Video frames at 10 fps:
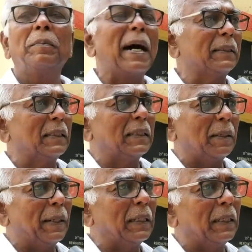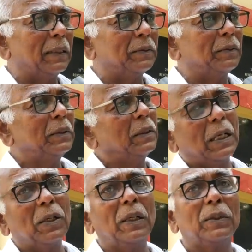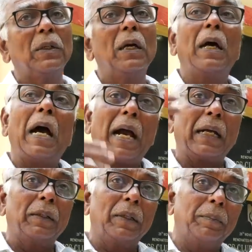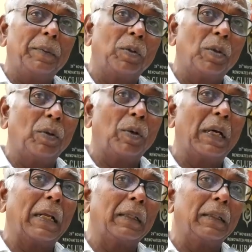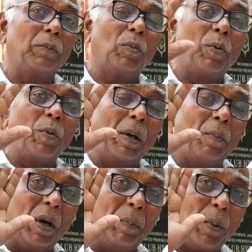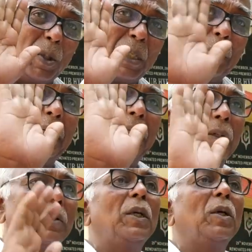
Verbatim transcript: భారతీయ జనతా పార్టీకి లేదు రెండు లేదు అక్కడ ఒక ఒక మొహం పోస్టర్ పెట్టినారు